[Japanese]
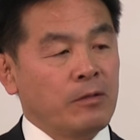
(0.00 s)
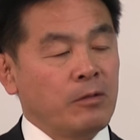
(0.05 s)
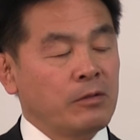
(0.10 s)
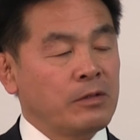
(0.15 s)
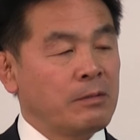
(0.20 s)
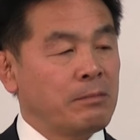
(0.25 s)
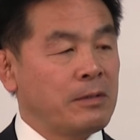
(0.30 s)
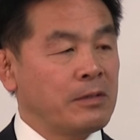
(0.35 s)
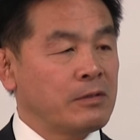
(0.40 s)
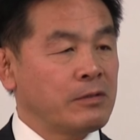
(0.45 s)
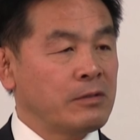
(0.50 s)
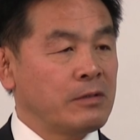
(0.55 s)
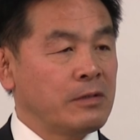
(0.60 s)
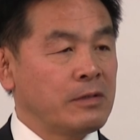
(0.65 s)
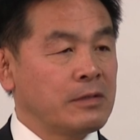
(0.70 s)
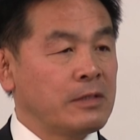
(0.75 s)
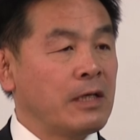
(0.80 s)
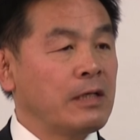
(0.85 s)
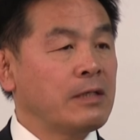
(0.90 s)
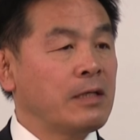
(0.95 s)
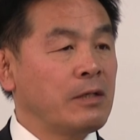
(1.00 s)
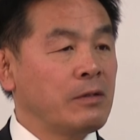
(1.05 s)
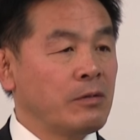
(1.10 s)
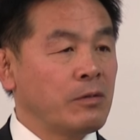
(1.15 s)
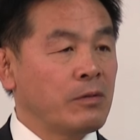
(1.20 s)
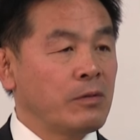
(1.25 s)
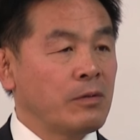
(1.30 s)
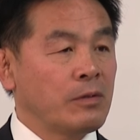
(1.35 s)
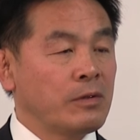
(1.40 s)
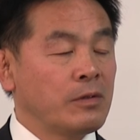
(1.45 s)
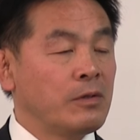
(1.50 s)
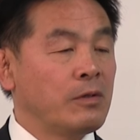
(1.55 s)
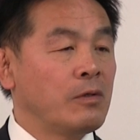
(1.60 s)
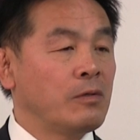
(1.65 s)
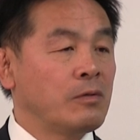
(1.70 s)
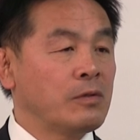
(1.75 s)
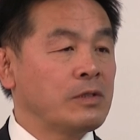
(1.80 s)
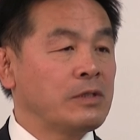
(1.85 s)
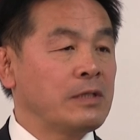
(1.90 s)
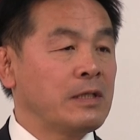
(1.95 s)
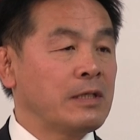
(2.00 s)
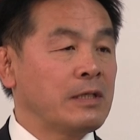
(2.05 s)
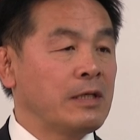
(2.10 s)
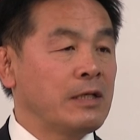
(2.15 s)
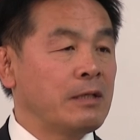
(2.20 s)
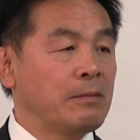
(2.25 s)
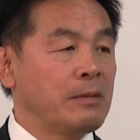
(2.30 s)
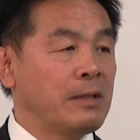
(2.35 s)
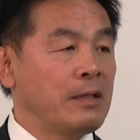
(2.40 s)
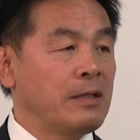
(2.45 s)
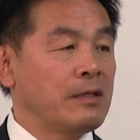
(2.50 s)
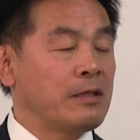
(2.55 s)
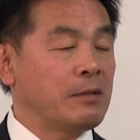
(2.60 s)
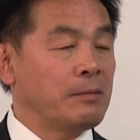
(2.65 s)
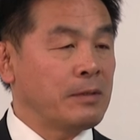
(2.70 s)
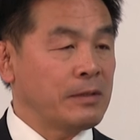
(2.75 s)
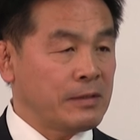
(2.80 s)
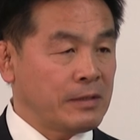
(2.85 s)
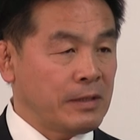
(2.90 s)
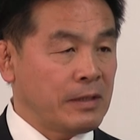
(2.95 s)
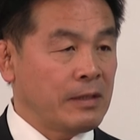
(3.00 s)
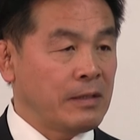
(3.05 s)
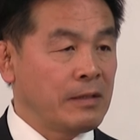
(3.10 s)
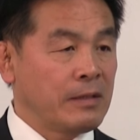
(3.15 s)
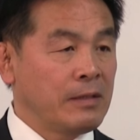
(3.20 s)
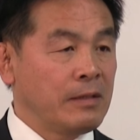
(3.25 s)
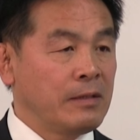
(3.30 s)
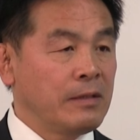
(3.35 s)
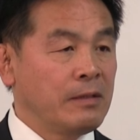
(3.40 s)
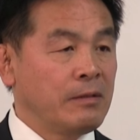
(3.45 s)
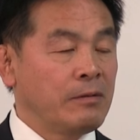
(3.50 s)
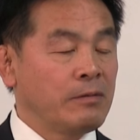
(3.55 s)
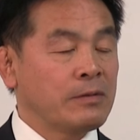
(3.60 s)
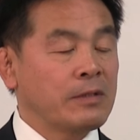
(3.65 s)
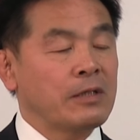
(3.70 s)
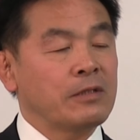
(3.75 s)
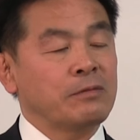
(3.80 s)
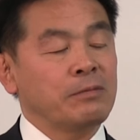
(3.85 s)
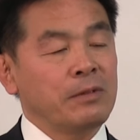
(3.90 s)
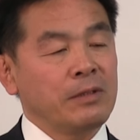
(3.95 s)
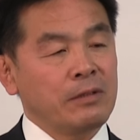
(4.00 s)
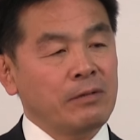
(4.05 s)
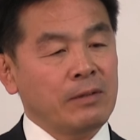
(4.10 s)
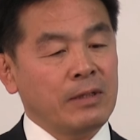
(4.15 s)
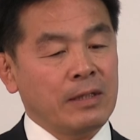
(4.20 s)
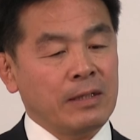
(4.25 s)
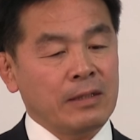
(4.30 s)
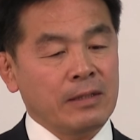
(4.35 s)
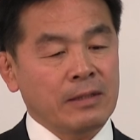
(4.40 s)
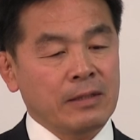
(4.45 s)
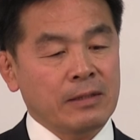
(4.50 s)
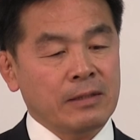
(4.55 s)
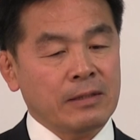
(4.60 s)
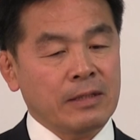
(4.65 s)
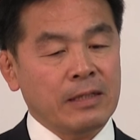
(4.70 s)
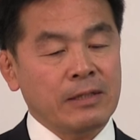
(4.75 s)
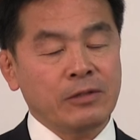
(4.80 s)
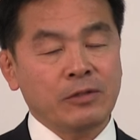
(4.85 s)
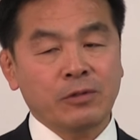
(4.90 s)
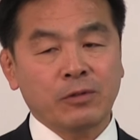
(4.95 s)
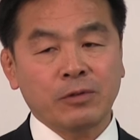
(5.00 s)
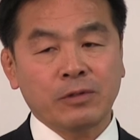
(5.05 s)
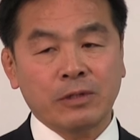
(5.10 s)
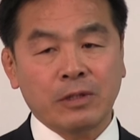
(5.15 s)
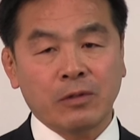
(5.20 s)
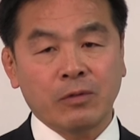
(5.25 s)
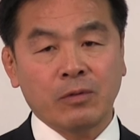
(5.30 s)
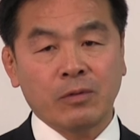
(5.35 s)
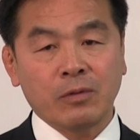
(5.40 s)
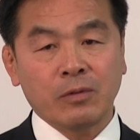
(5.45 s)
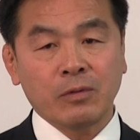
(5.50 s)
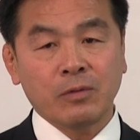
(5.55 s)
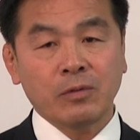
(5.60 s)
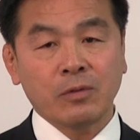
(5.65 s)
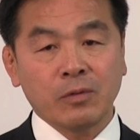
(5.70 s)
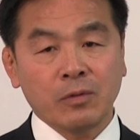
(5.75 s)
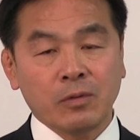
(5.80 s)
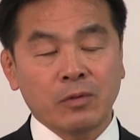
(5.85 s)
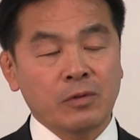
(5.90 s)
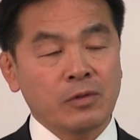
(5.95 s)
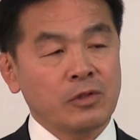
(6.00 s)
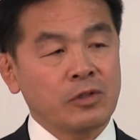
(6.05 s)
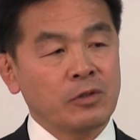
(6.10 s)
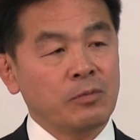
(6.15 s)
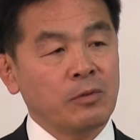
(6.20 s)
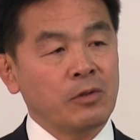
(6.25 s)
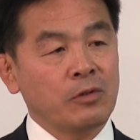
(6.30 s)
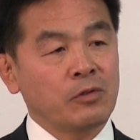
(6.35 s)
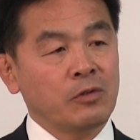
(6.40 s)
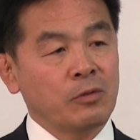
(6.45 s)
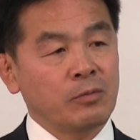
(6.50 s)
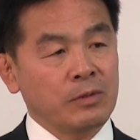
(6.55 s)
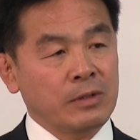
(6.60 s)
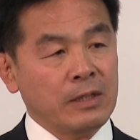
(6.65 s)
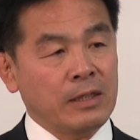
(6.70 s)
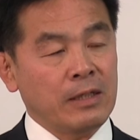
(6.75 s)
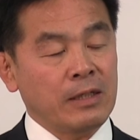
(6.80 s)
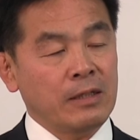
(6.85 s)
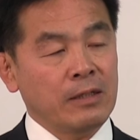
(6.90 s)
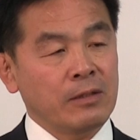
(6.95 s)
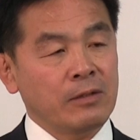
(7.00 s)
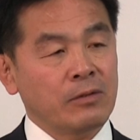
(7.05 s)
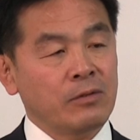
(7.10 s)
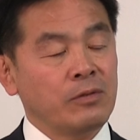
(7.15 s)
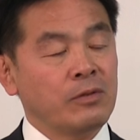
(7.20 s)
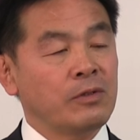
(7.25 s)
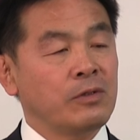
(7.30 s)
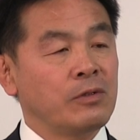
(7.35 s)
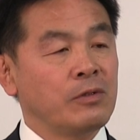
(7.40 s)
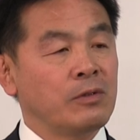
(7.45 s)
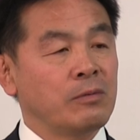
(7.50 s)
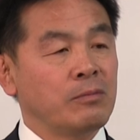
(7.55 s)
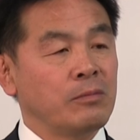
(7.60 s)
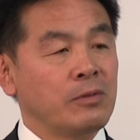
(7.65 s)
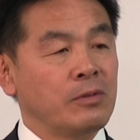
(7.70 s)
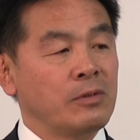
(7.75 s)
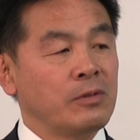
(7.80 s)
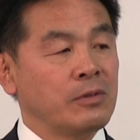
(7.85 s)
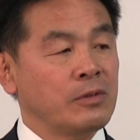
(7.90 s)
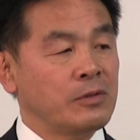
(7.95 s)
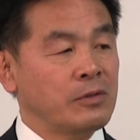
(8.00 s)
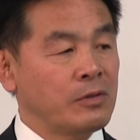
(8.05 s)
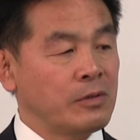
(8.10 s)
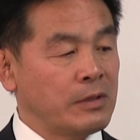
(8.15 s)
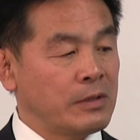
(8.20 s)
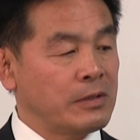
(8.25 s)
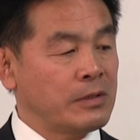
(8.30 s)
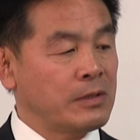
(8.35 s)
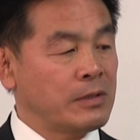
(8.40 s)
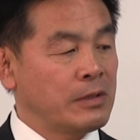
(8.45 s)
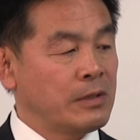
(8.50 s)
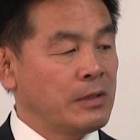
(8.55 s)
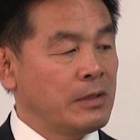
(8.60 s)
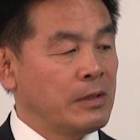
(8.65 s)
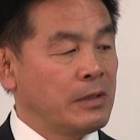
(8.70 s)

当然まず財源の議論をしなければいけません。2つ目には対象者をどう絞り込むかという議論も必要です。